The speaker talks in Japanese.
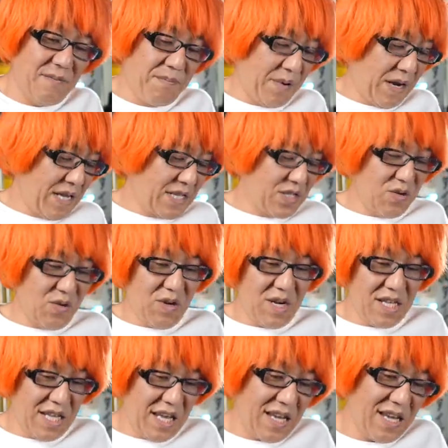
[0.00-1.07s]
場所
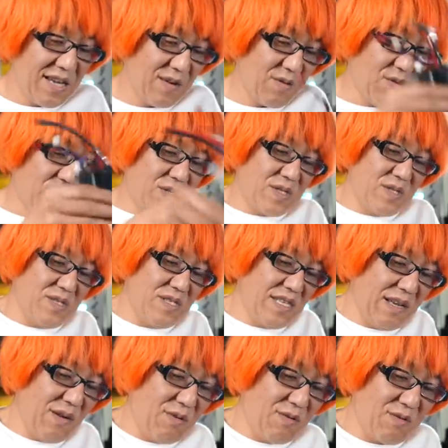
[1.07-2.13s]
がねこう積ん
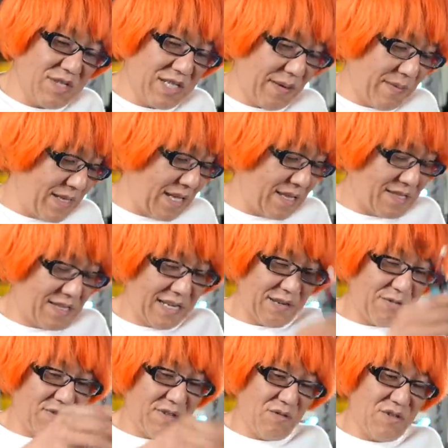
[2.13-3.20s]
でおくのに邪魔だったり、
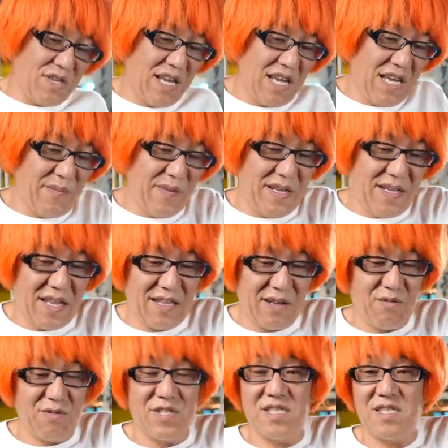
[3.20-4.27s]
これ当然平面なんで
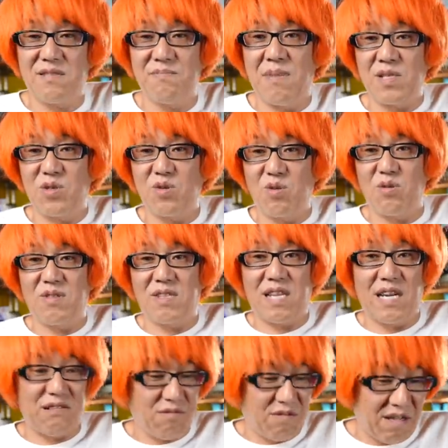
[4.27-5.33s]
こうじ場所取っ
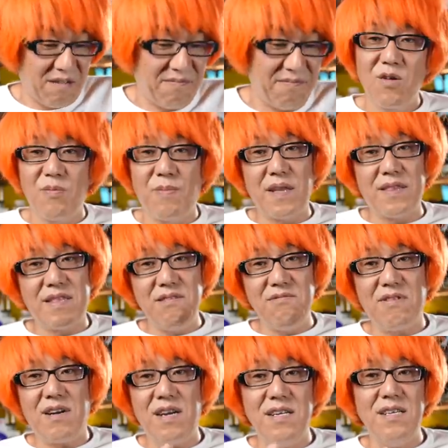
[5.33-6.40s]
たりとか、このバッテリーの
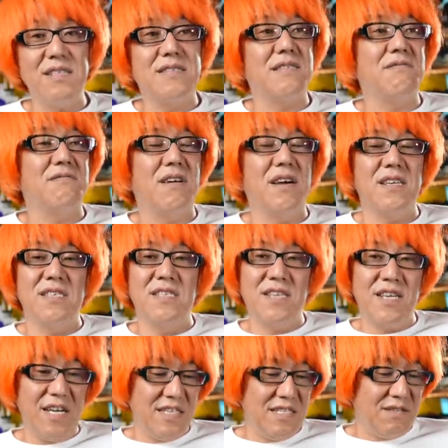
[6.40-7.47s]
管理っていうのは意
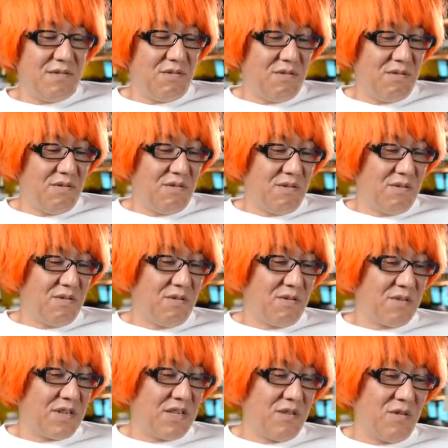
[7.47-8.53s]
外に
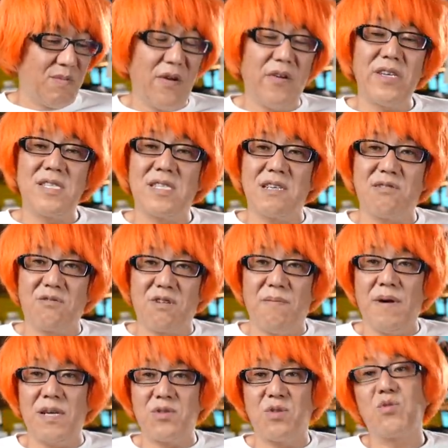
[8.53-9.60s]
こう気を回したりとか
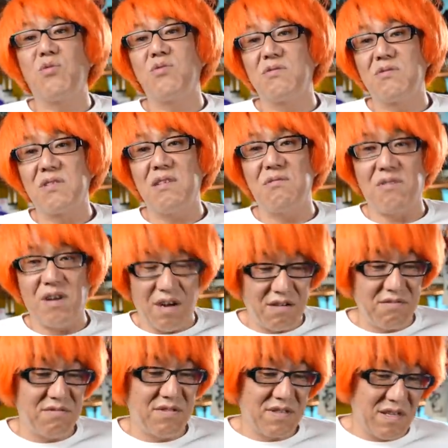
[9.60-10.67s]
場所取るっていうのはあ
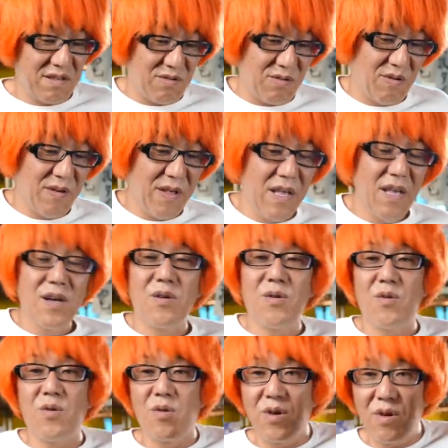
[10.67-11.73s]
るんですけど、
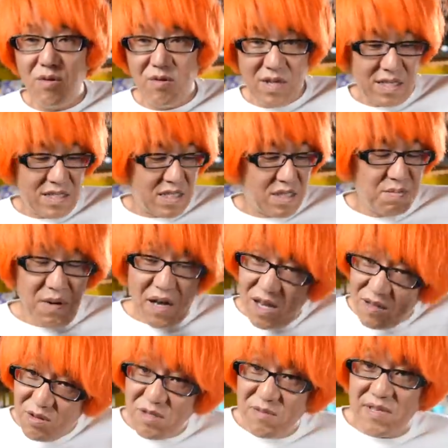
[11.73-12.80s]
これをね
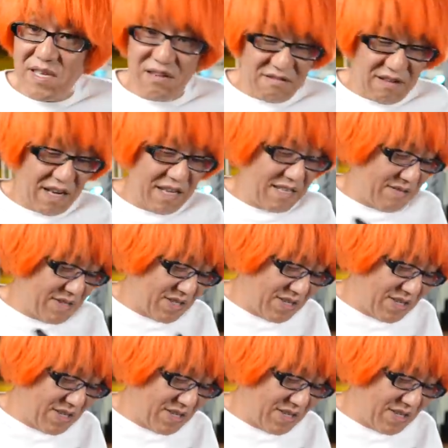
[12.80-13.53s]
スマートに見せるアイテムです